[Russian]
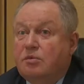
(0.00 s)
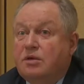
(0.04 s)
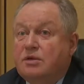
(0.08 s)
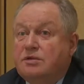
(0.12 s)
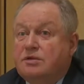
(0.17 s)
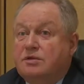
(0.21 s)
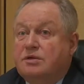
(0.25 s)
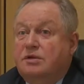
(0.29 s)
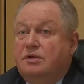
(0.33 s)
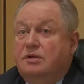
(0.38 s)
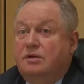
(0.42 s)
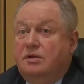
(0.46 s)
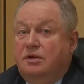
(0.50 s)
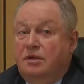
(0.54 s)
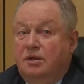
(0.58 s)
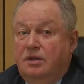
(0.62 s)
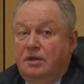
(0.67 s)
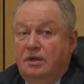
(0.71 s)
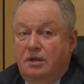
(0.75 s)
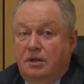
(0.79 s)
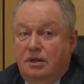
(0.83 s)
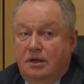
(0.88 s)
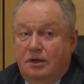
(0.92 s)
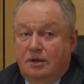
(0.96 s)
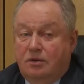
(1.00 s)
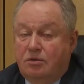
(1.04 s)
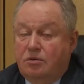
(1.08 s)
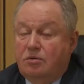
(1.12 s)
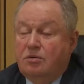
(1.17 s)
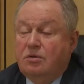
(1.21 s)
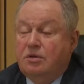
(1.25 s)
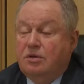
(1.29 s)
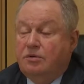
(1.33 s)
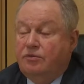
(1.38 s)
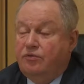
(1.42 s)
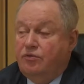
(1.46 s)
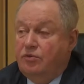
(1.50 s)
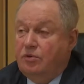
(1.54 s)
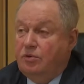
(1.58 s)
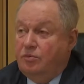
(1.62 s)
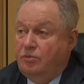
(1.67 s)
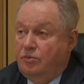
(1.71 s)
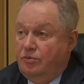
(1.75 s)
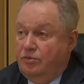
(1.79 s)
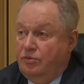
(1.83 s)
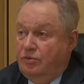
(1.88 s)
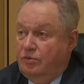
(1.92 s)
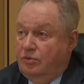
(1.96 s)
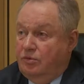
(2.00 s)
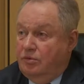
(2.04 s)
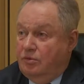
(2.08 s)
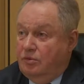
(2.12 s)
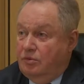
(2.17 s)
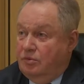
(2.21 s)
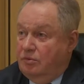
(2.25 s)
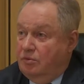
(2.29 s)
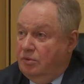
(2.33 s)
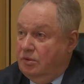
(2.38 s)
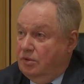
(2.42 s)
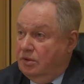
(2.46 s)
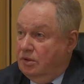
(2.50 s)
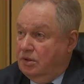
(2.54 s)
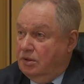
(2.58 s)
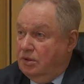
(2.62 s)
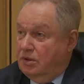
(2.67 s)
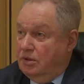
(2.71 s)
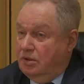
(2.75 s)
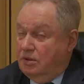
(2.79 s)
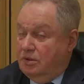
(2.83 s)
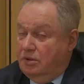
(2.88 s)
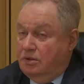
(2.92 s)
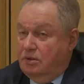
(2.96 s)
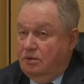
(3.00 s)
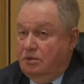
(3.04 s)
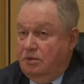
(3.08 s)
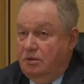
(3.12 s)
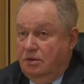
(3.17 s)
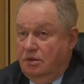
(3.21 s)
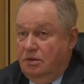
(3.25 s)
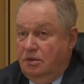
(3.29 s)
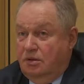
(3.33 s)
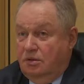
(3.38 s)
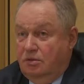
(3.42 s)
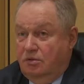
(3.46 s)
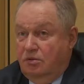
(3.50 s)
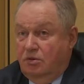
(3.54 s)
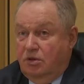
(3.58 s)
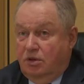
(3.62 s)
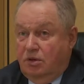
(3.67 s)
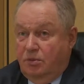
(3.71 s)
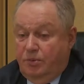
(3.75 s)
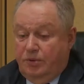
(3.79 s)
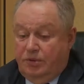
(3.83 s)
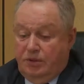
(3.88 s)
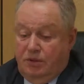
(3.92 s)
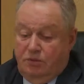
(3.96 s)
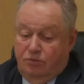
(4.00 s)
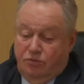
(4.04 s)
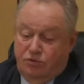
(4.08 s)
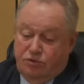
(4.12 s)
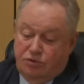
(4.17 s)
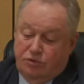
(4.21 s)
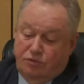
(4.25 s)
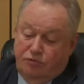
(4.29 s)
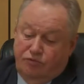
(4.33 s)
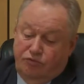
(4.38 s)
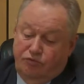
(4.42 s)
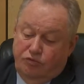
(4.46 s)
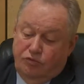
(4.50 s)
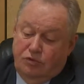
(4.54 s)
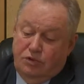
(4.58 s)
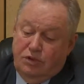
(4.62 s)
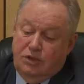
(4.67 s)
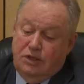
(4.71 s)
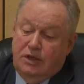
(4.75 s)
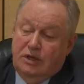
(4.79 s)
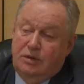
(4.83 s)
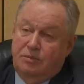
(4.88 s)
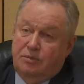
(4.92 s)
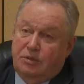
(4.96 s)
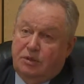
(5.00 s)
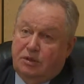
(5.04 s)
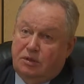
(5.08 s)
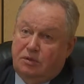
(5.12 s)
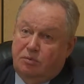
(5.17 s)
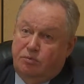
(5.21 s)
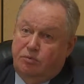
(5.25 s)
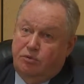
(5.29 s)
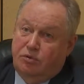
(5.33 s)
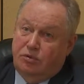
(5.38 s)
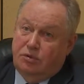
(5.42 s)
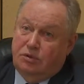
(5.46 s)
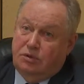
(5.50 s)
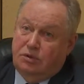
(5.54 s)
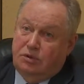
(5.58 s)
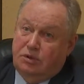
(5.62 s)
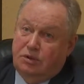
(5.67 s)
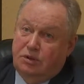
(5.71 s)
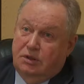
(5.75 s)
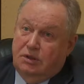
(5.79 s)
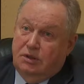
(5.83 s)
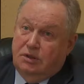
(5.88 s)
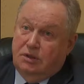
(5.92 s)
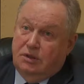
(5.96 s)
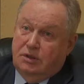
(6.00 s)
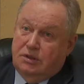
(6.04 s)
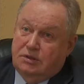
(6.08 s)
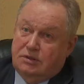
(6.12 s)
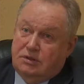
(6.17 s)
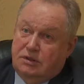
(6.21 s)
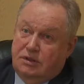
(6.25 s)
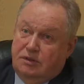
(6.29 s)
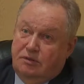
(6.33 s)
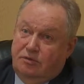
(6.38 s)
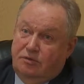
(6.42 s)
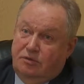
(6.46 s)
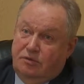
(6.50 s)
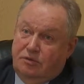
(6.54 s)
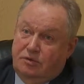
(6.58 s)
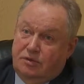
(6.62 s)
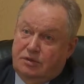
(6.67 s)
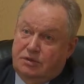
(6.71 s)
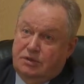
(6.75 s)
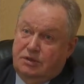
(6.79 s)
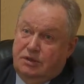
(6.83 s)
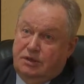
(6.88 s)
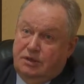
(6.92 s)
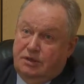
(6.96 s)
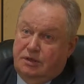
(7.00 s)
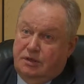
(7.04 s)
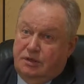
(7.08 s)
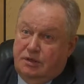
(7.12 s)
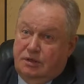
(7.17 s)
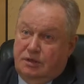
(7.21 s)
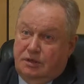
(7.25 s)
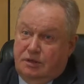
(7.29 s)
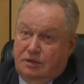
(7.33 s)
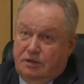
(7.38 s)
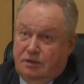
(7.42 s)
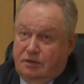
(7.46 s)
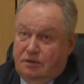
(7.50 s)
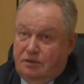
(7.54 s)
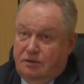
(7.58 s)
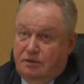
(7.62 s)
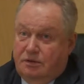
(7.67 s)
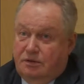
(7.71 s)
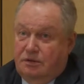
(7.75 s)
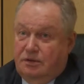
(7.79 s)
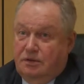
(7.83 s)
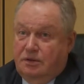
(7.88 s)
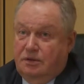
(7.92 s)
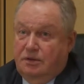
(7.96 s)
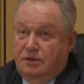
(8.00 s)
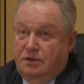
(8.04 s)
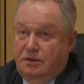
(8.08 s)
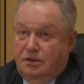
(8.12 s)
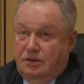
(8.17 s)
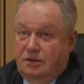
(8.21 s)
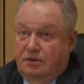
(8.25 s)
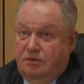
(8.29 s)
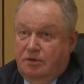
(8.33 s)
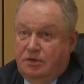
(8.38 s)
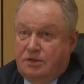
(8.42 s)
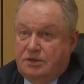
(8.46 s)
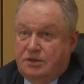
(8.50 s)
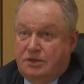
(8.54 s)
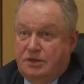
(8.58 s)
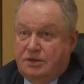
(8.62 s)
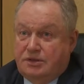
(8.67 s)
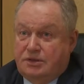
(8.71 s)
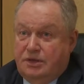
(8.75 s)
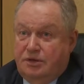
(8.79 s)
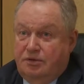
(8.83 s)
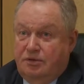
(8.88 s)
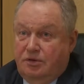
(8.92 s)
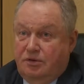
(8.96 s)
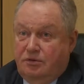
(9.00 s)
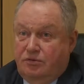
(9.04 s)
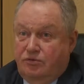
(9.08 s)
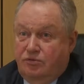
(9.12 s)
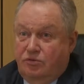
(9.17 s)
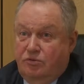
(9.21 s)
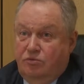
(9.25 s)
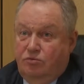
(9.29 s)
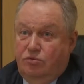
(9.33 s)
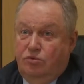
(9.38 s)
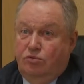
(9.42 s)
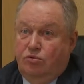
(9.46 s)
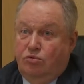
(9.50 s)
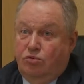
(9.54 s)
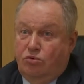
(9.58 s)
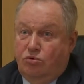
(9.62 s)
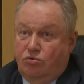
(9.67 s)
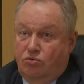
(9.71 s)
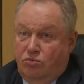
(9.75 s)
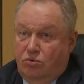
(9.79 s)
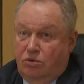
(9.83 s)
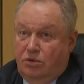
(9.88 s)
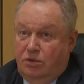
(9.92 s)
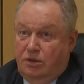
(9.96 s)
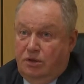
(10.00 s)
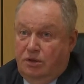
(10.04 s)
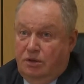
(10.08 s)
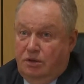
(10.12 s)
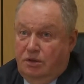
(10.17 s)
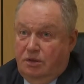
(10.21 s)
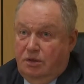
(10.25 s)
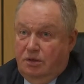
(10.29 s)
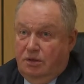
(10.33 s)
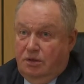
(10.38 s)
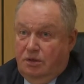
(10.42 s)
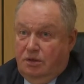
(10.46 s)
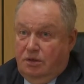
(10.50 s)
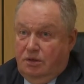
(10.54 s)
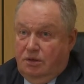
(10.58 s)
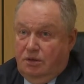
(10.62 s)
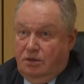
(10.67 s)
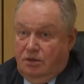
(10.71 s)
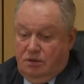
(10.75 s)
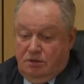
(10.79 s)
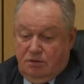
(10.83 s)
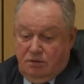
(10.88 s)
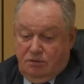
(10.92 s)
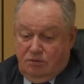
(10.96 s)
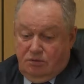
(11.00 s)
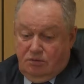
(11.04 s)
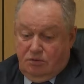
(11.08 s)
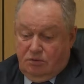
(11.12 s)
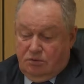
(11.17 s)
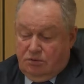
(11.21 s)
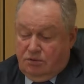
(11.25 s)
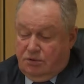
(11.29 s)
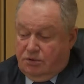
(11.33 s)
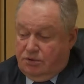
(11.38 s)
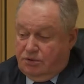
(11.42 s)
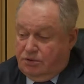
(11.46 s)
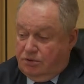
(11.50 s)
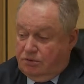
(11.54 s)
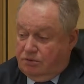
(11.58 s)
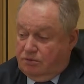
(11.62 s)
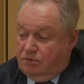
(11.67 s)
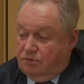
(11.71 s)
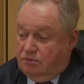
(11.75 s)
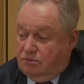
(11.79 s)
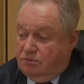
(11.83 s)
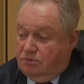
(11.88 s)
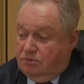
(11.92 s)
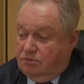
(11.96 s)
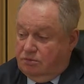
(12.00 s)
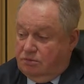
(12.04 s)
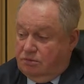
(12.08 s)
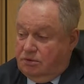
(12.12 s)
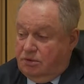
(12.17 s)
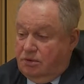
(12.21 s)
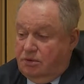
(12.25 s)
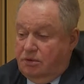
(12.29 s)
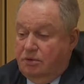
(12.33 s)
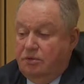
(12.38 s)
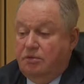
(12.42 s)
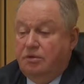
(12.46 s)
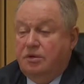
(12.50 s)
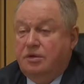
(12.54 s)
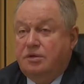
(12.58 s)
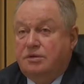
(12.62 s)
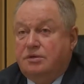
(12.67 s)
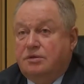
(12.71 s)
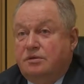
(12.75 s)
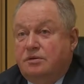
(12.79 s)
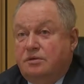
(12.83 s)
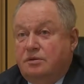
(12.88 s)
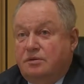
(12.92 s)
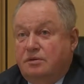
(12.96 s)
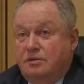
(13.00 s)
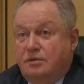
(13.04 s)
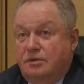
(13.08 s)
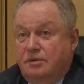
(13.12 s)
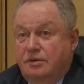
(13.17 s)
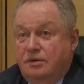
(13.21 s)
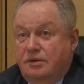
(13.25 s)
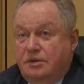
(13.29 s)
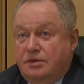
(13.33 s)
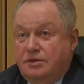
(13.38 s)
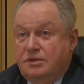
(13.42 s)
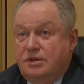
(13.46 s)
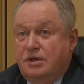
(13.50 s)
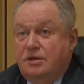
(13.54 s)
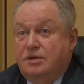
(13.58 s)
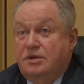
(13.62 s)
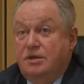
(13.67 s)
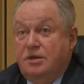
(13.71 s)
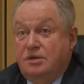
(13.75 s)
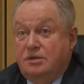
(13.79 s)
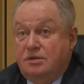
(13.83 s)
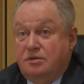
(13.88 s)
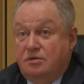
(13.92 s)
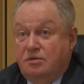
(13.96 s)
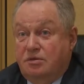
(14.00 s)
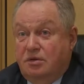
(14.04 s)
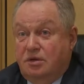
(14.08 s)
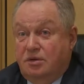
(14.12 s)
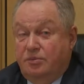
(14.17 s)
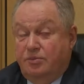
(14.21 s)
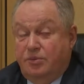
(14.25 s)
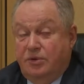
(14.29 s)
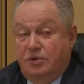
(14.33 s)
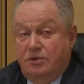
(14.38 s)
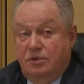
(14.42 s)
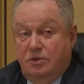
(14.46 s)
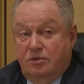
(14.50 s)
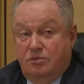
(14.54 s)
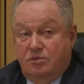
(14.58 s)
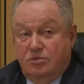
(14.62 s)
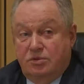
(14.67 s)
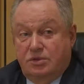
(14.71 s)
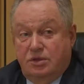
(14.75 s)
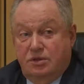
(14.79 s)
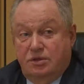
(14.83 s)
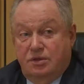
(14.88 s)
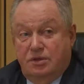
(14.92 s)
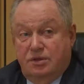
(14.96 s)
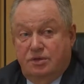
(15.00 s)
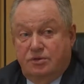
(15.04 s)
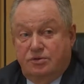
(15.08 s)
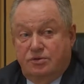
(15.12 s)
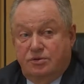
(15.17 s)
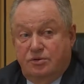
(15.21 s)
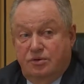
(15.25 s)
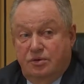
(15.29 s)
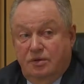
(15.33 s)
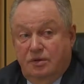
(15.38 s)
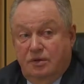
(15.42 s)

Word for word: бассейн. А круглая форма у него была только потому, что фундамент под основное здание э, Дворца Советов, он был круглый. И его, значит, э, как говорится, задействовали под эту задачу.